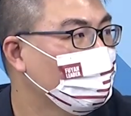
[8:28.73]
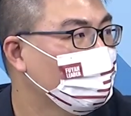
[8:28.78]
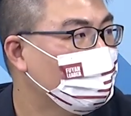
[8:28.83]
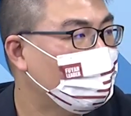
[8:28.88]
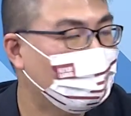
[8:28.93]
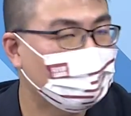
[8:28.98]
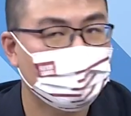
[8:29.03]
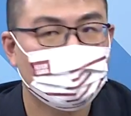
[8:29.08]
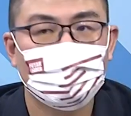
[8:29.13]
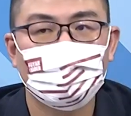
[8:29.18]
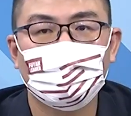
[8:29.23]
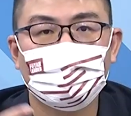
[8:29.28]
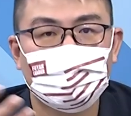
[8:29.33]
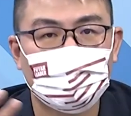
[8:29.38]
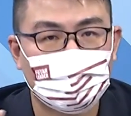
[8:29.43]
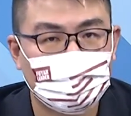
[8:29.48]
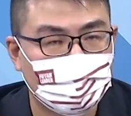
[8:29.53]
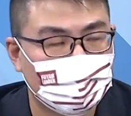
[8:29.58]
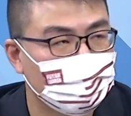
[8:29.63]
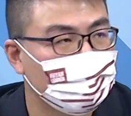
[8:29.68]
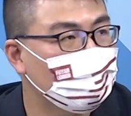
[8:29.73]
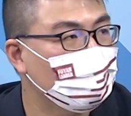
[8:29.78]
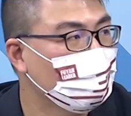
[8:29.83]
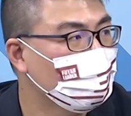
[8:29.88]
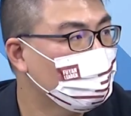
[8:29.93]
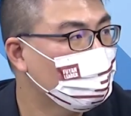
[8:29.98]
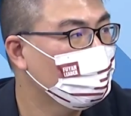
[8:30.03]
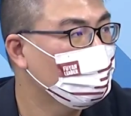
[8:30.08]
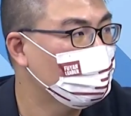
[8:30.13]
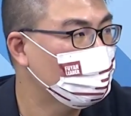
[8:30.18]
他能够向他的选
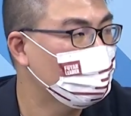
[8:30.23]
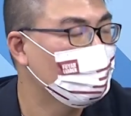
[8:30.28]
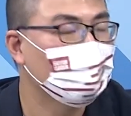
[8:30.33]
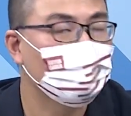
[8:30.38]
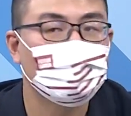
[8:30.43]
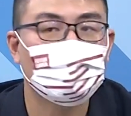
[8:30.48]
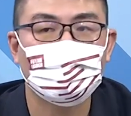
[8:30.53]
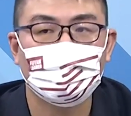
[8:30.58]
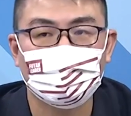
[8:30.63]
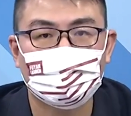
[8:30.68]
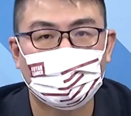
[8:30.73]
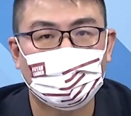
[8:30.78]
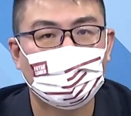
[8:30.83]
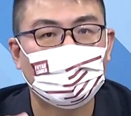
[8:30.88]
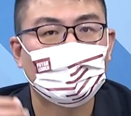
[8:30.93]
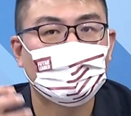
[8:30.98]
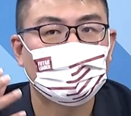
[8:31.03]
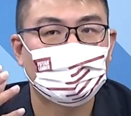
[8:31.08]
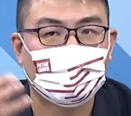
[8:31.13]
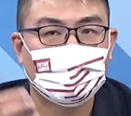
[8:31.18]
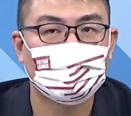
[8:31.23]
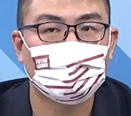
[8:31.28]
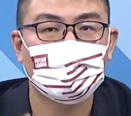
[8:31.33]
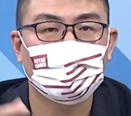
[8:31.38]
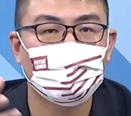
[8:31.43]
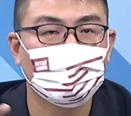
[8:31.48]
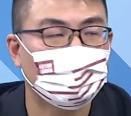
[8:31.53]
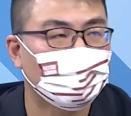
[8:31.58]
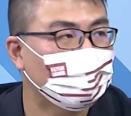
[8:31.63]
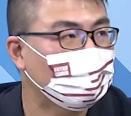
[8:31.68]
区的选民交代，他能
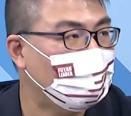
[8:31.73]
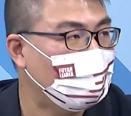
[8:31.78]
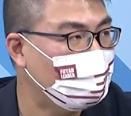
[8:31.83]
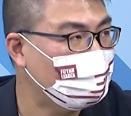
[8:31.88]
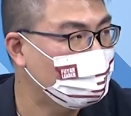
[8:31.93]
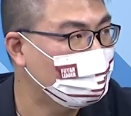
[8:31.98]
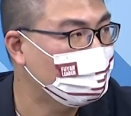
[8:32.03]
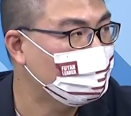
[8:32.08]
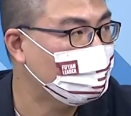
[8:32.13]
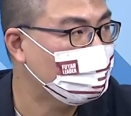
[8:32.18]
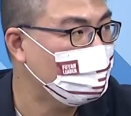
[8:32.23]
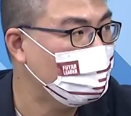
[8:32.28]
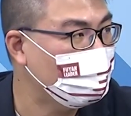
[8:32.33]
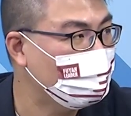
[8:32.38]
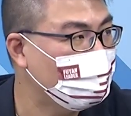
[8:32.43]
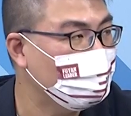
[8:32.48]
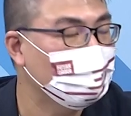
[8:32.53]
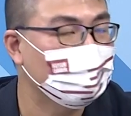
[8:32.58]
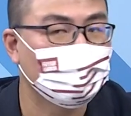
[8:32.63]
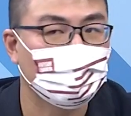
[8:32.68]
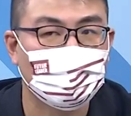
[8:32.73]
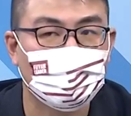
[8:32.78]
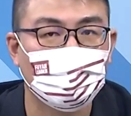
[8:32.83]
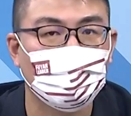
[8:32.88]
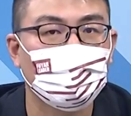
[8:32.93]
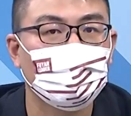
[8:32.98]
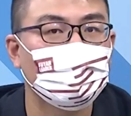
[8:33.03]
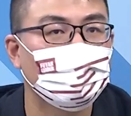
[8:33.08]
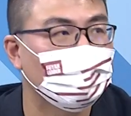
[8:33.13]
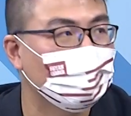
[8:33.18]
够让他的在地的
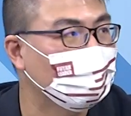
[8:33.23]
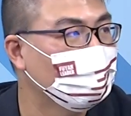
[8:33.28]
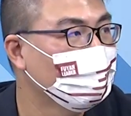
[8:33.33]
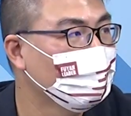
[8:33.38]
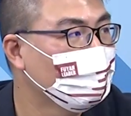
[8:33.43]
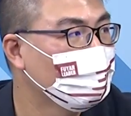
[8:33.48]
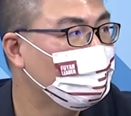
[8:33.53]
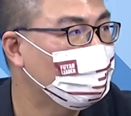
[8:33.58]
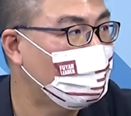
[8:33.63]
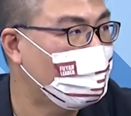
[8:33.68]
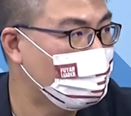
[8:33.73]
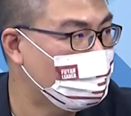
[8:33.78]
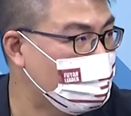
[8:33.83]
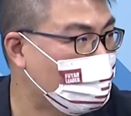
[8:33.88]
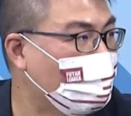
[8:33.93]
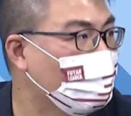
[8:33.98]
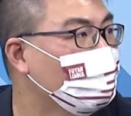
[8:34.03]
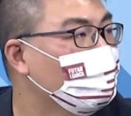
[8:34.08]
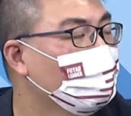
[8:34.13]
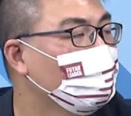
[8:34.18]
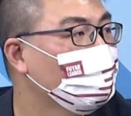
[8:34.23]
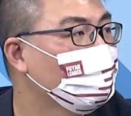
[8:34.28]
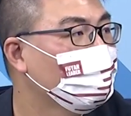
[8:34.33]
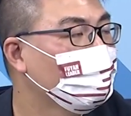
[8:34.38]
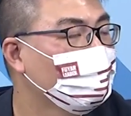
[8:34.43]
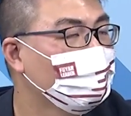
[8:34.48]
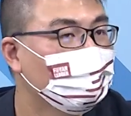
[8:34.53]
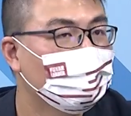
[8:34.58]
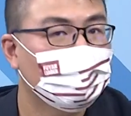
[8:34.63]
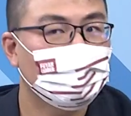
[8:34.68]
工业发展，
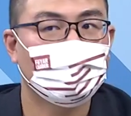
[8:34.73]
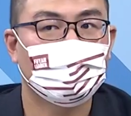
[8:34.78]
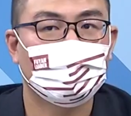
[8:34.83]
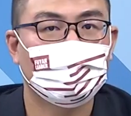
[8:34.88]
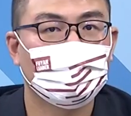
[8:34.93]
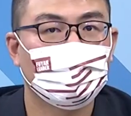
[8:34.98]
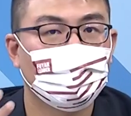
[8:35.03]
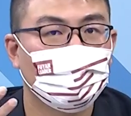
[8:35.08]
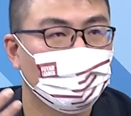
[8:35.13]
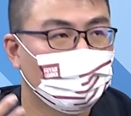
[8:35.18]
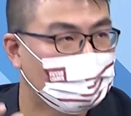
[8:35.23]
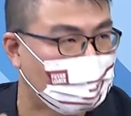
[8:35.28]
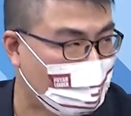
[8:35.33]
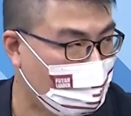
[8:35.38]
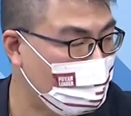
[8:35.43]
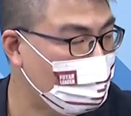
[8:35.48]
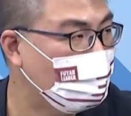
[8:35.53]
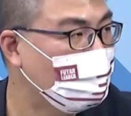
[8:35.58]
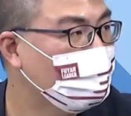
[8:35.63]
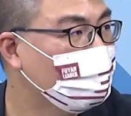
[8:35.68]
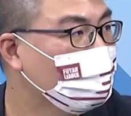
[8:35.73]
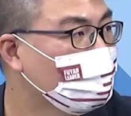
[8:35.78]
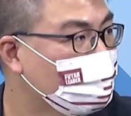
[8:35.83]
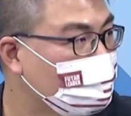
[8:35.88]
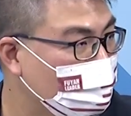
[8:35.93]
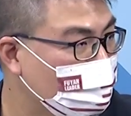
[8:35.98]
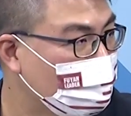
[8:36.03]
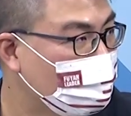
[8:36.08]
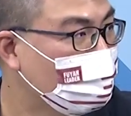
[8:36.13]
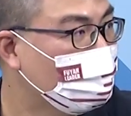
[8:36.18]
那台湾得
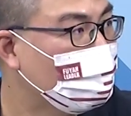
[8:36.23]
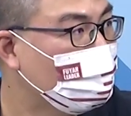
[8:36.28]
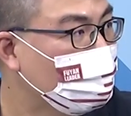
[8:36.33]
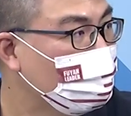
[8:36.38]
到什么？